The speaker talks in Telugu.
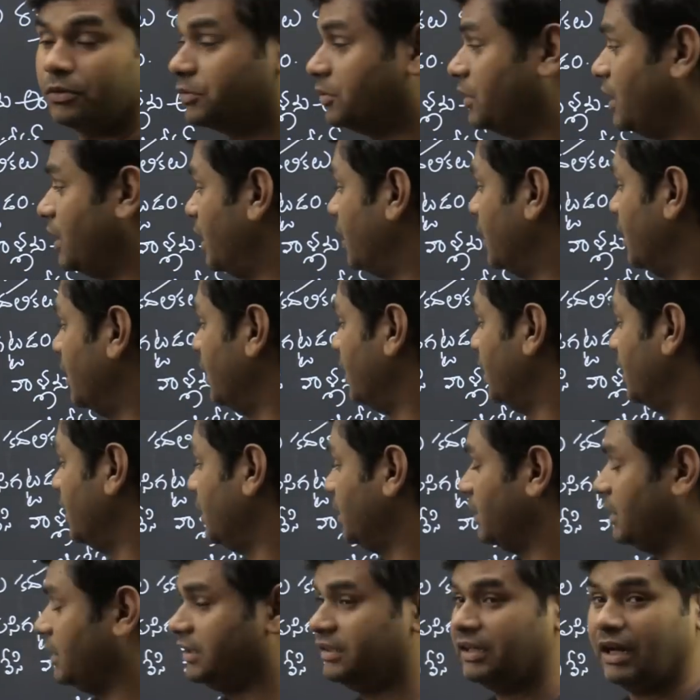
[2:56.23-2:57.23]
కూడా
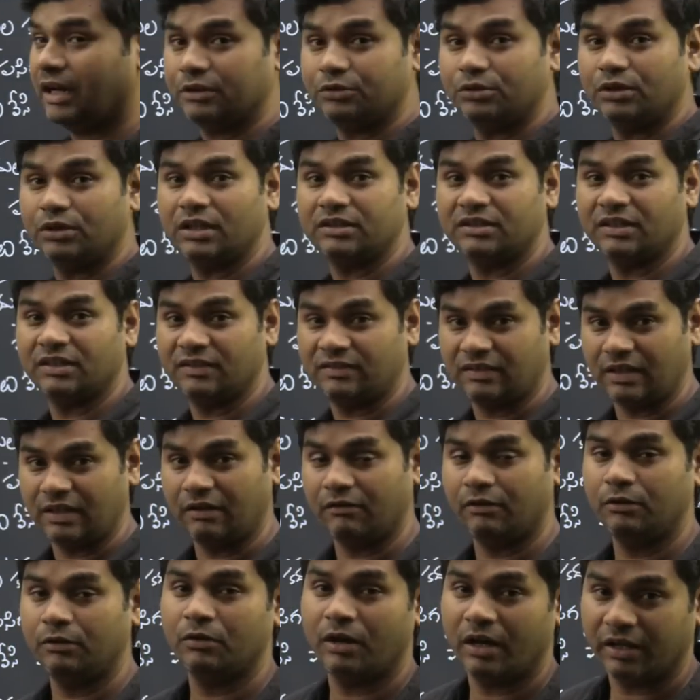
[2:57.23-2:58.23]
ఇది అధునాతన
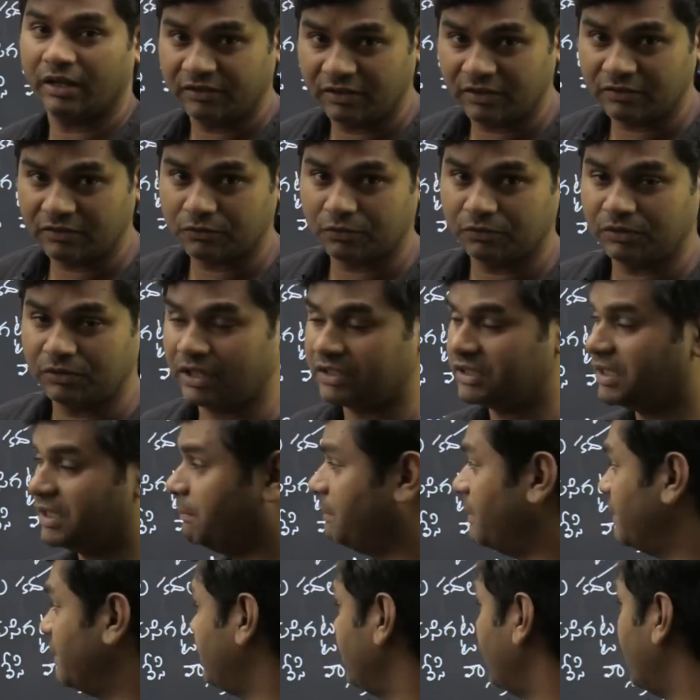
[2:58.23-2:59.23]
సేవలు అందిస్తుంది అని
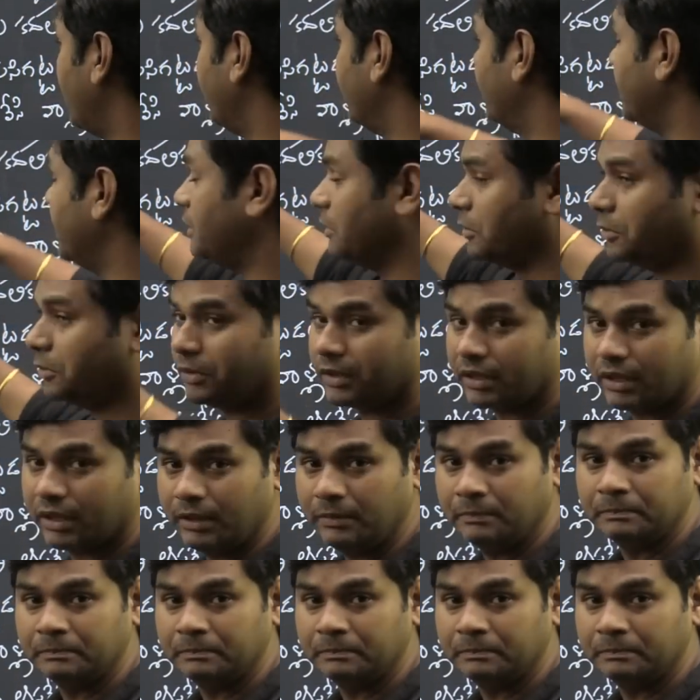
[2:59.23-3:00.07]
చెప్పేసి ఐఐటి రూర్కి